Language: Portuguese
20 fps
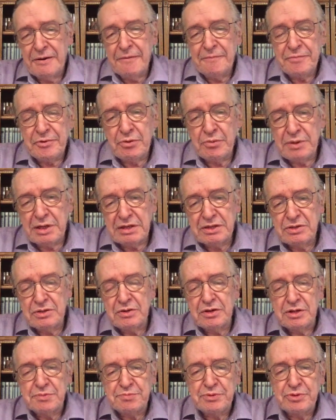No
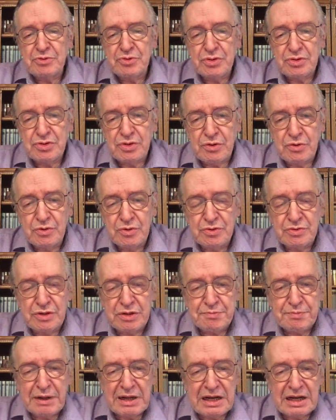Brasil, as pessoas só usam
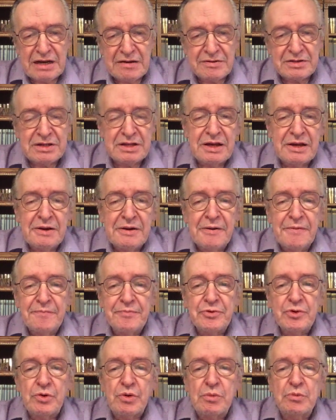as palavras
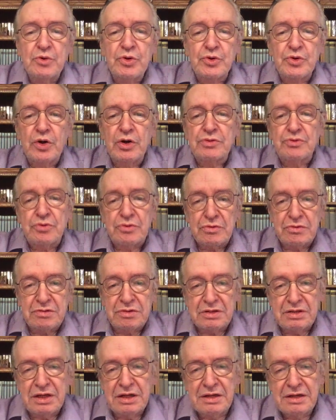como rótulos,
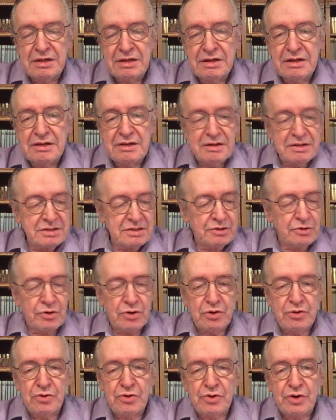né? São
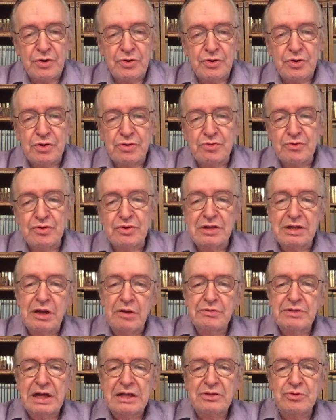rótulos
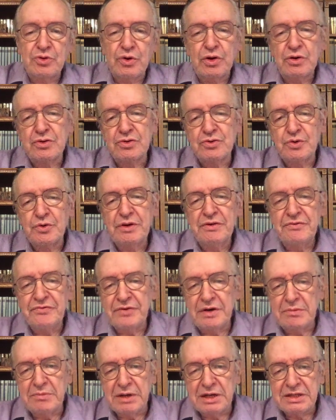laudatórios ou
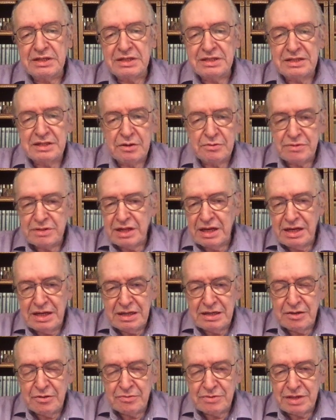infamantes. Não tem,
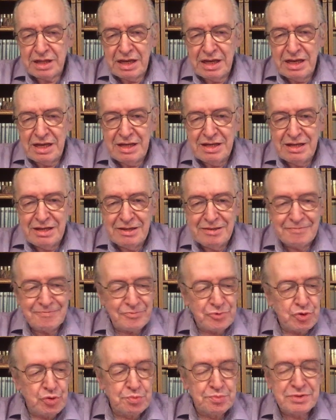não tem
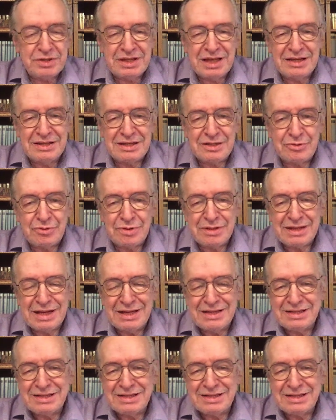substância, não tem